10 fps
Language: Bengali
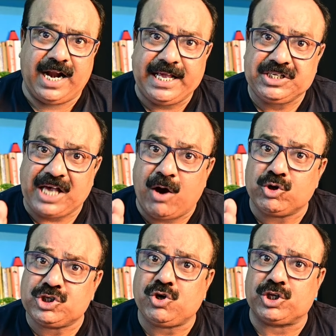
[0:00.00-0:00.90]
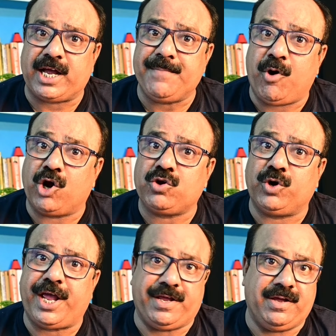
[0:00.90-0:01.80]
আর এই সাহসিকতায় ভর
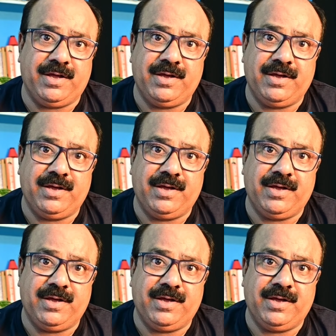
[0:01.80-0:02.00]
করেই